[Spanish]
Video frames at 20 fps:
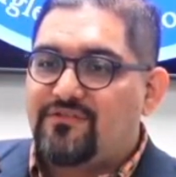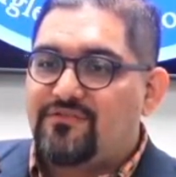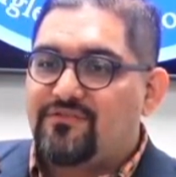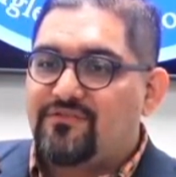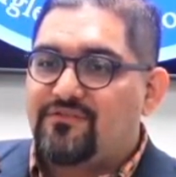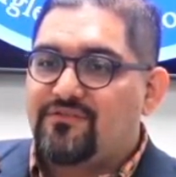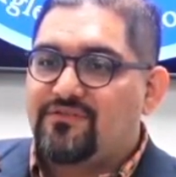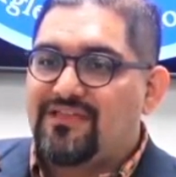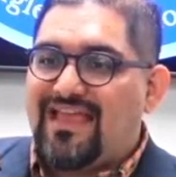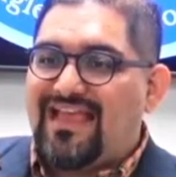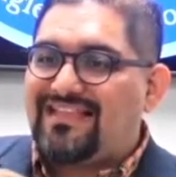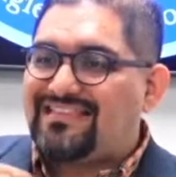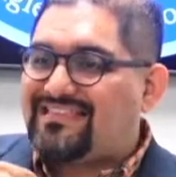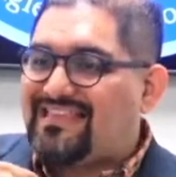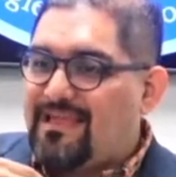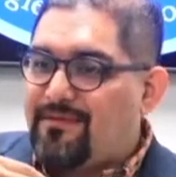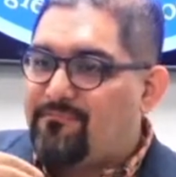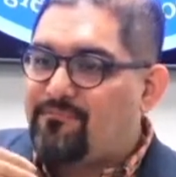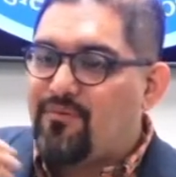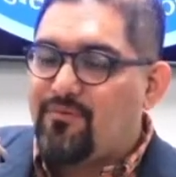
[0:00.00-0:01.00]
El
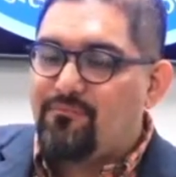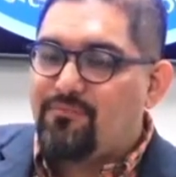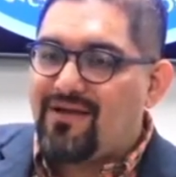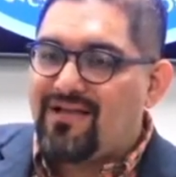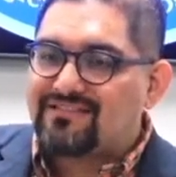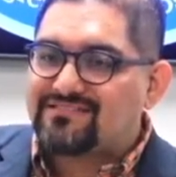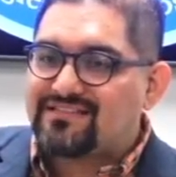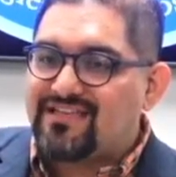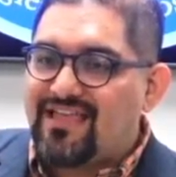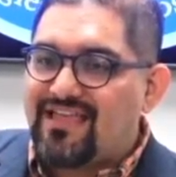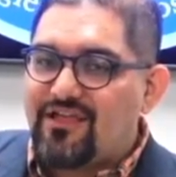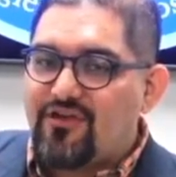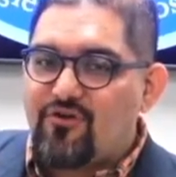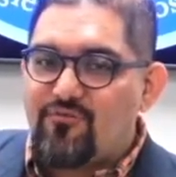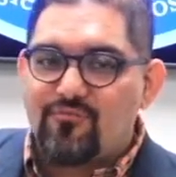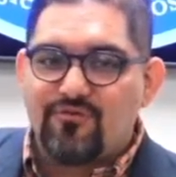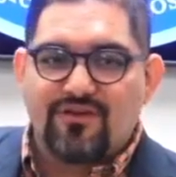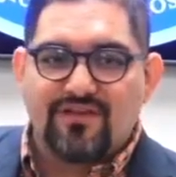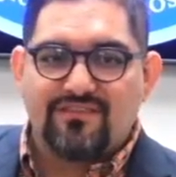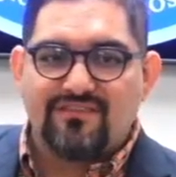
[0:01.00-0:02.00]
tiempo pasa y
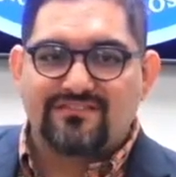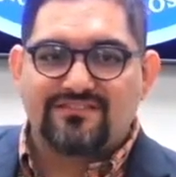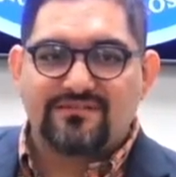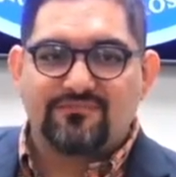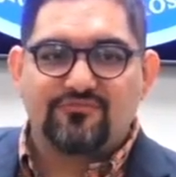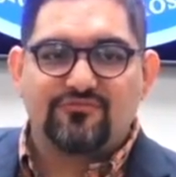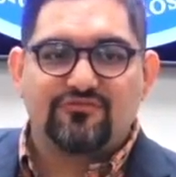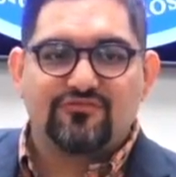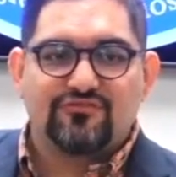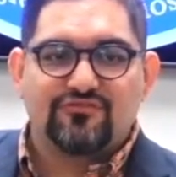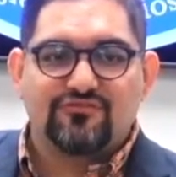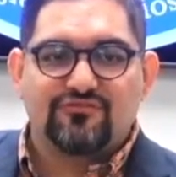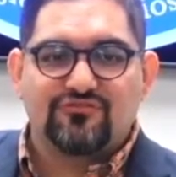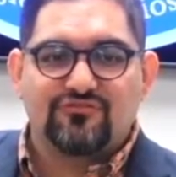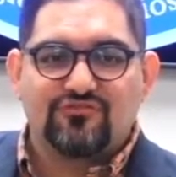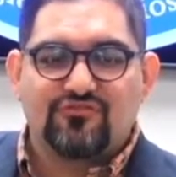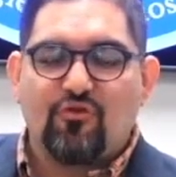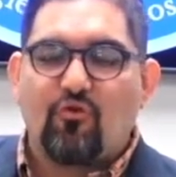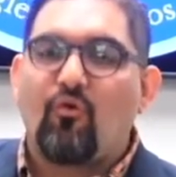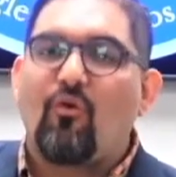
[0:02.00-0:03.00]
como que decimos nosotros,
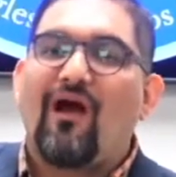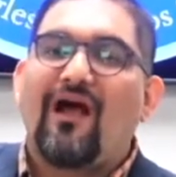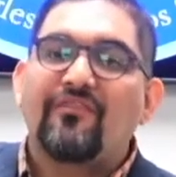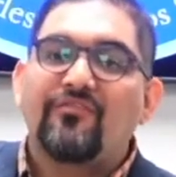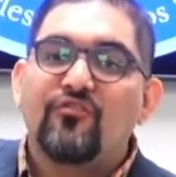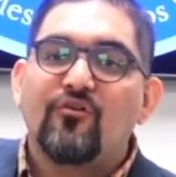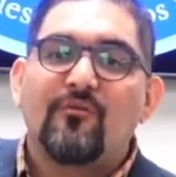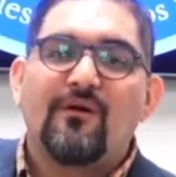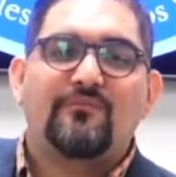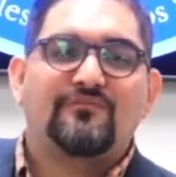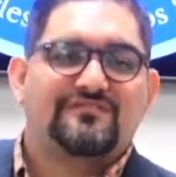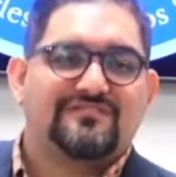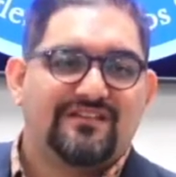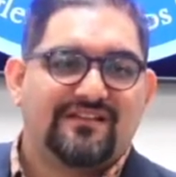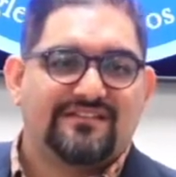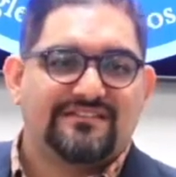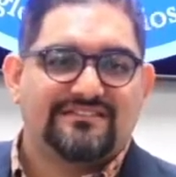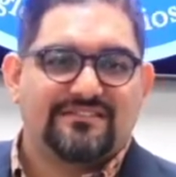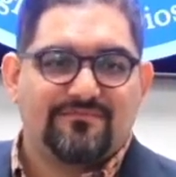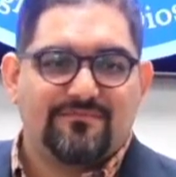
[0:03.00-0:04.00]
¿cuándo vamos a
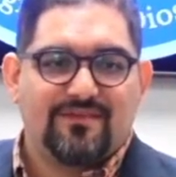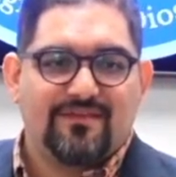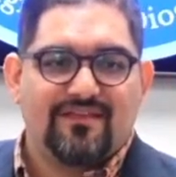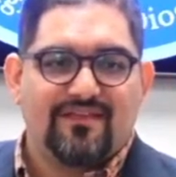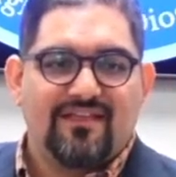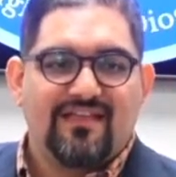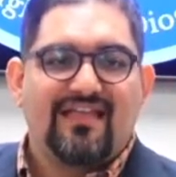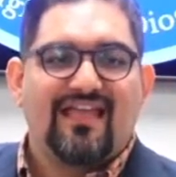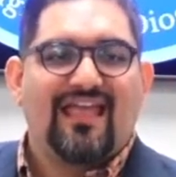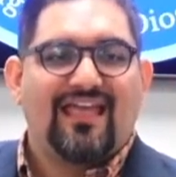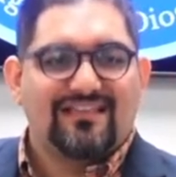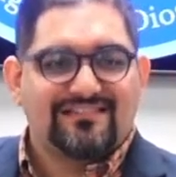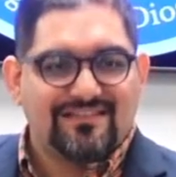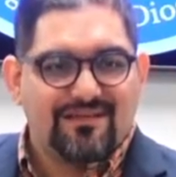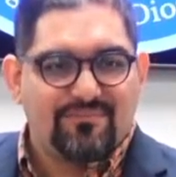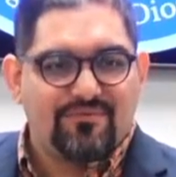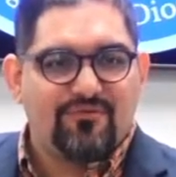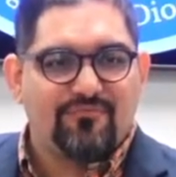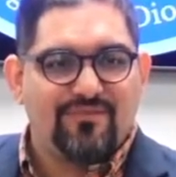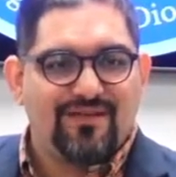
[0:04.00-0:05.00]
recibir esa
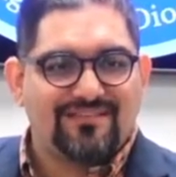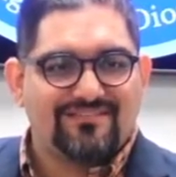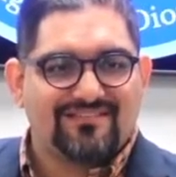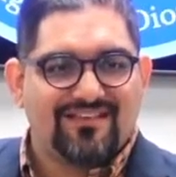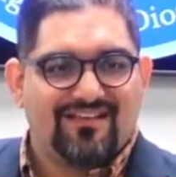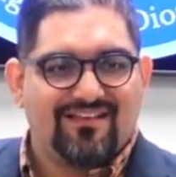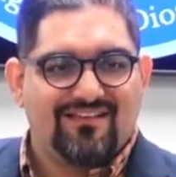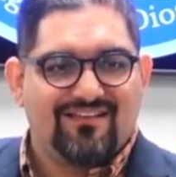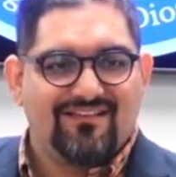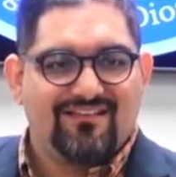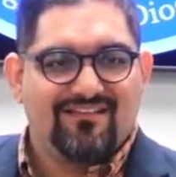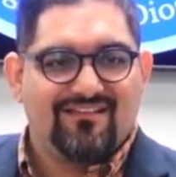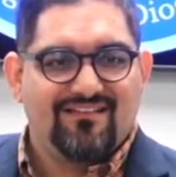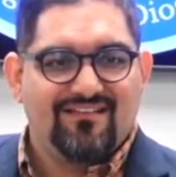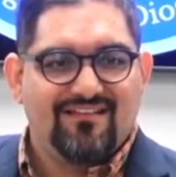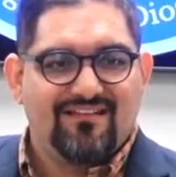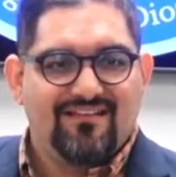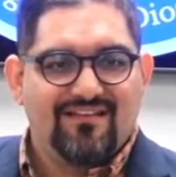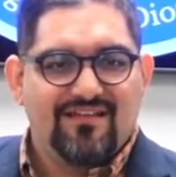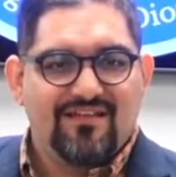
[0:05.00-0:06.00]
promesa?
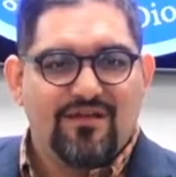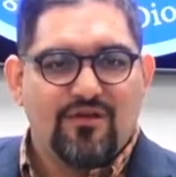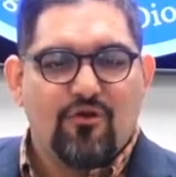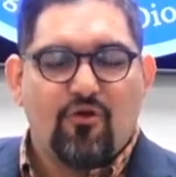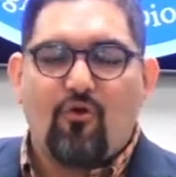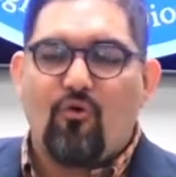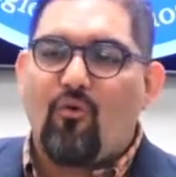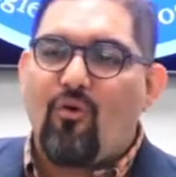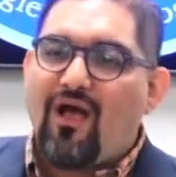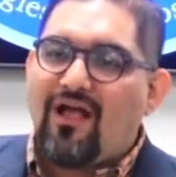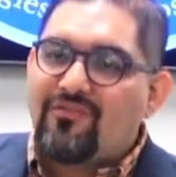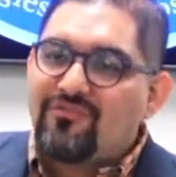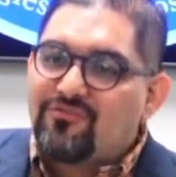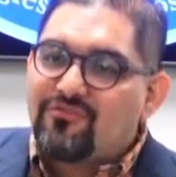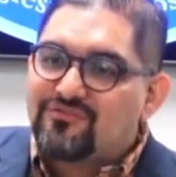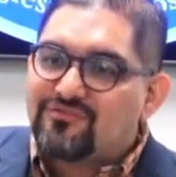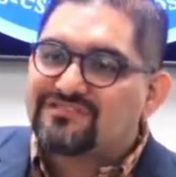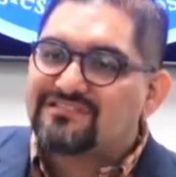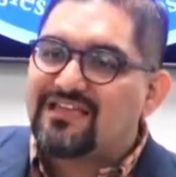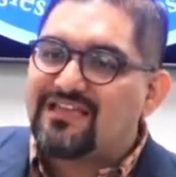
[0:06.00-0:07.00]
¿Cuándo
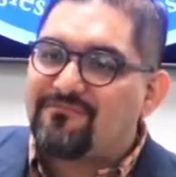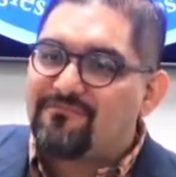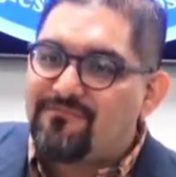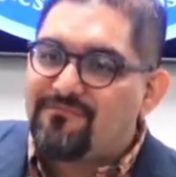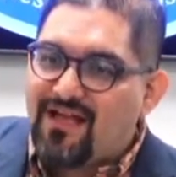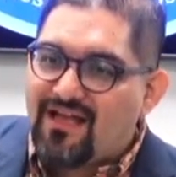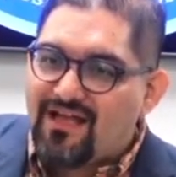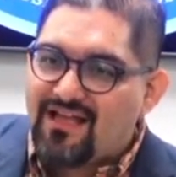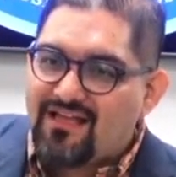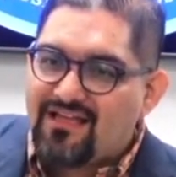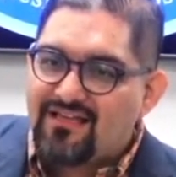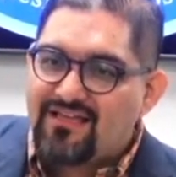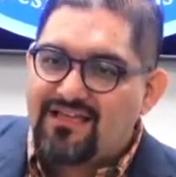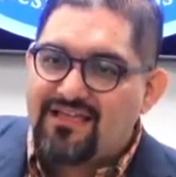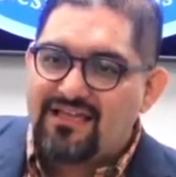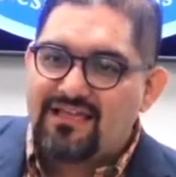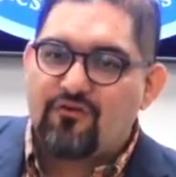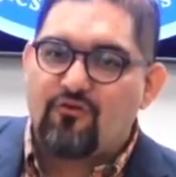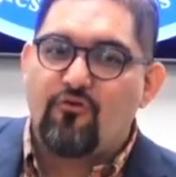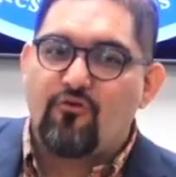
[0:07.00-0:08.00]
se va a
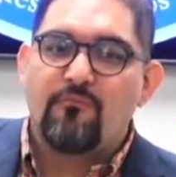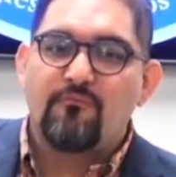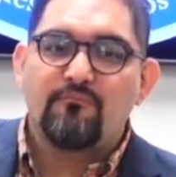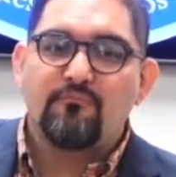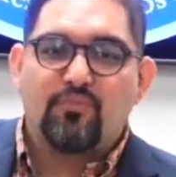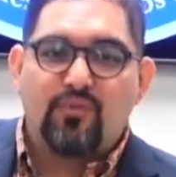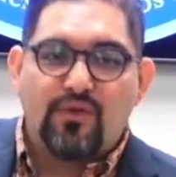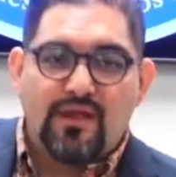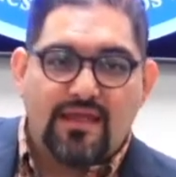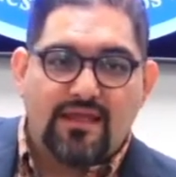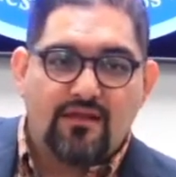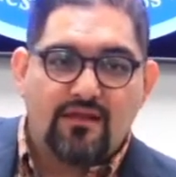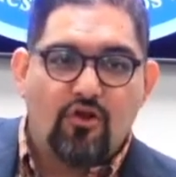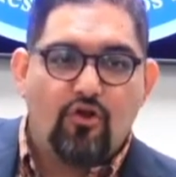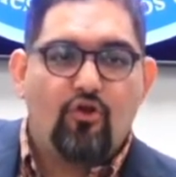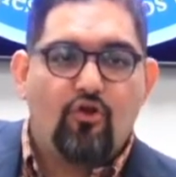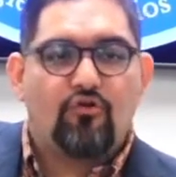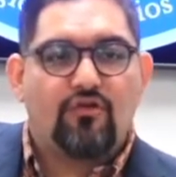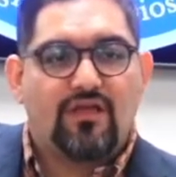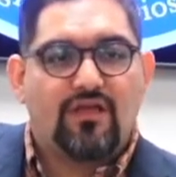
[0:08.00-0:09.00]
cumplir
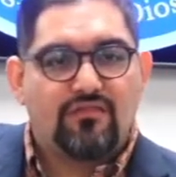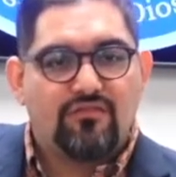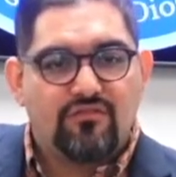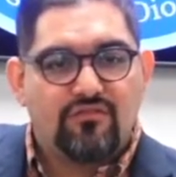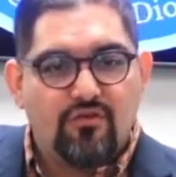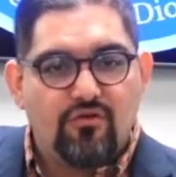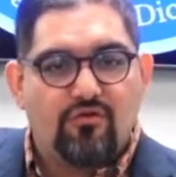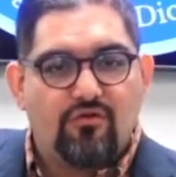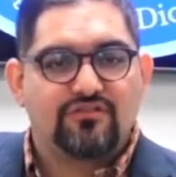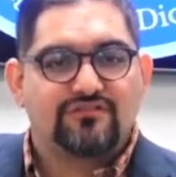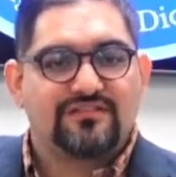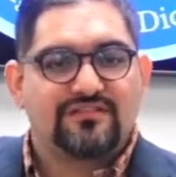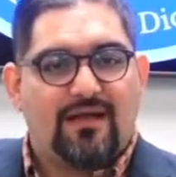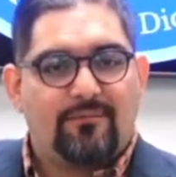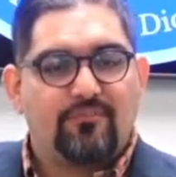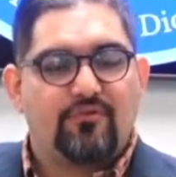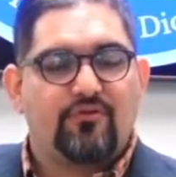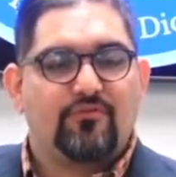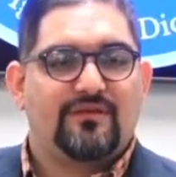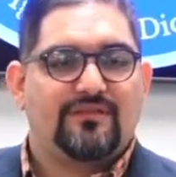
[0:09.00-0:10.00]
lo que Dios ha
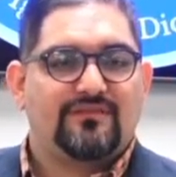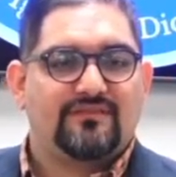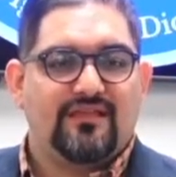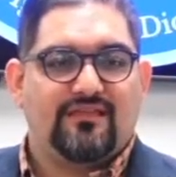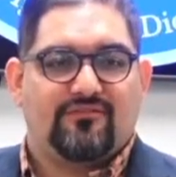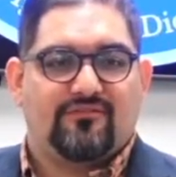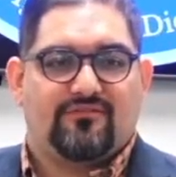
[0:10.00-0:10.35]
prometido?